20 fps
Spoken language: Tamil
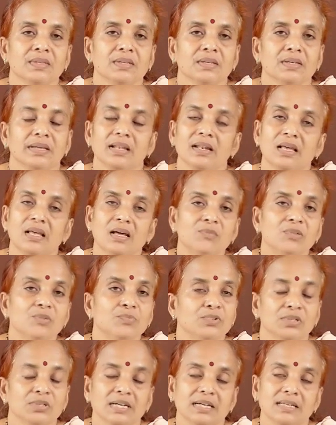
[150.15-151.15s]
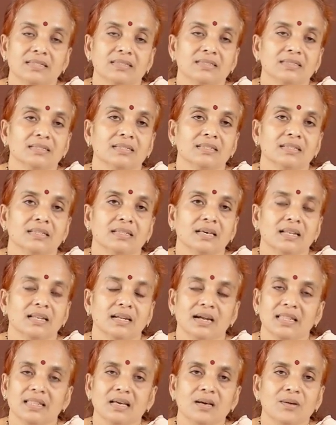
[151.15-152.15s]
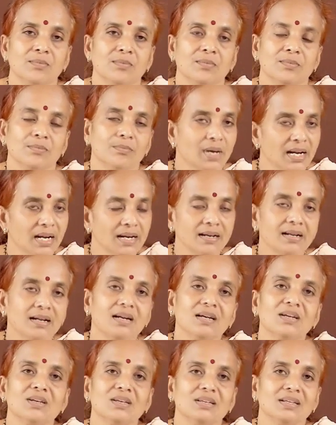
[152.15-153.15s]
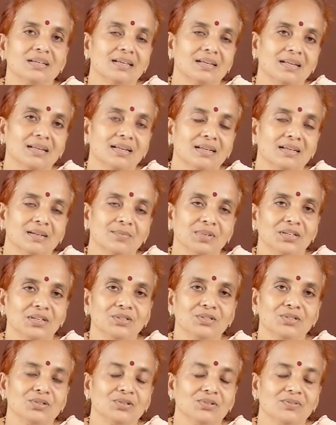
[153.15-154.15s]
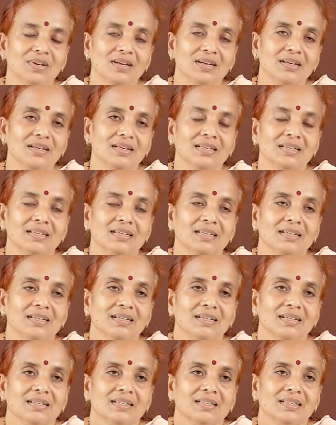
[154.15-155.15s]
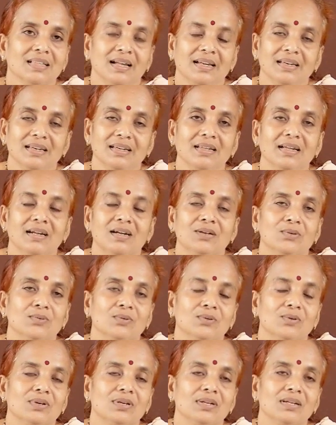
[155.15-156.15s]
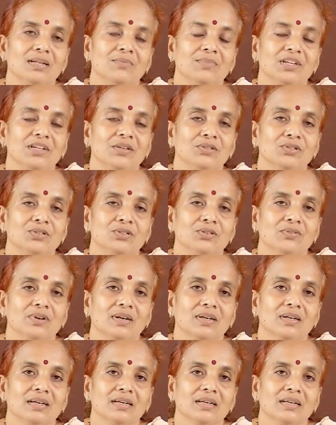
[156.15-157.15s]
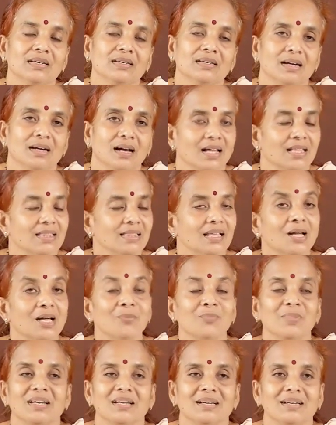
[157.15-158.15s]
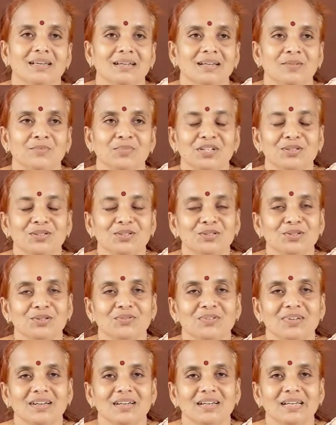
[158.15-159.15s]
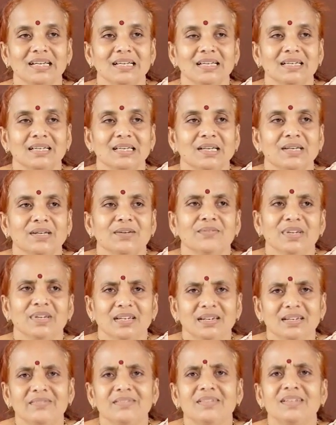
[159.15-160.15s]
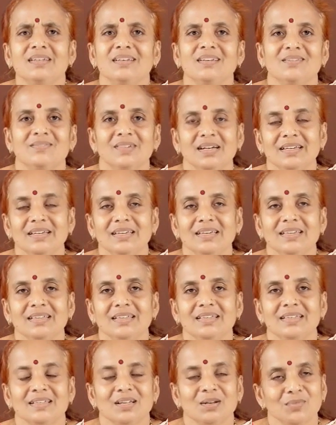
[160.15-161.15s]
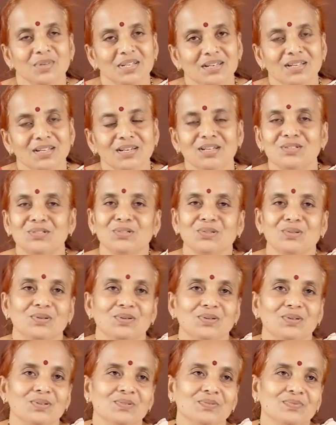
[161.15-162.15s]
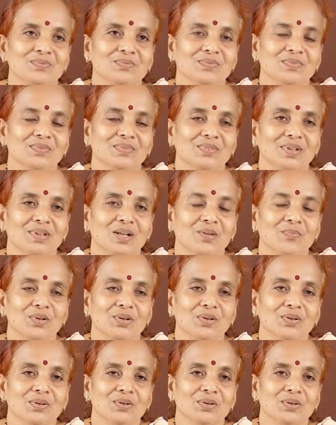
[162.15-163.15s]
இல்லாமல் போகாது அதனால தான் மண்ணாட்டம் இருக்கிற அப்படின்னு சொல்லுவாங்க தண்ணியாட்டம் ஓடுற அப்படின்னு சொல்லுவாங்க காத்தா பறக்கிற அப்படின்னு சொல்லுவாங்க விண்ணு விண்ணுன்னு வலிக்குது அப்படின்னு எல்லாம் சொல்கிறோம் அப்புறம்